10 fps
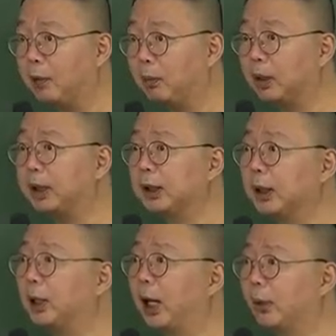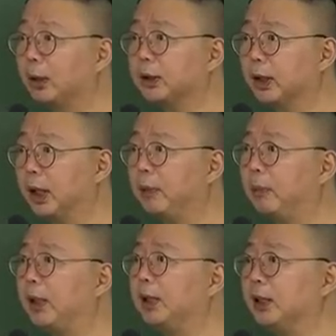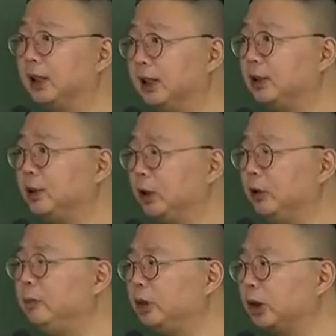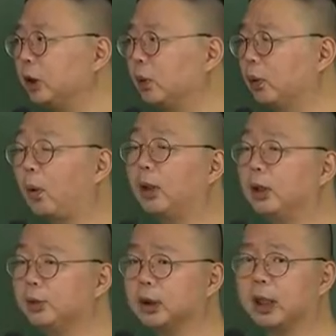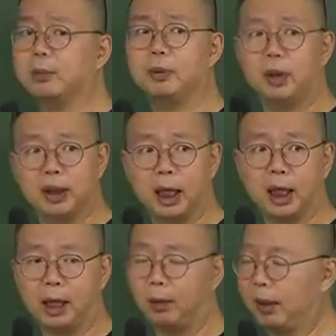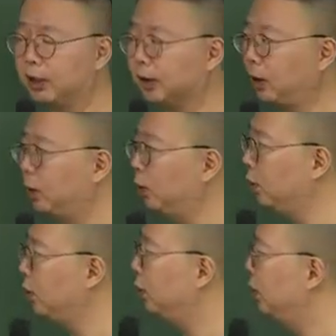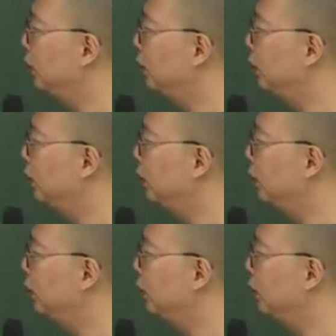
본안 재결 나오기 전에 빨리 임시, 임시적으로 권리구제가 필요하다라고 하는 경우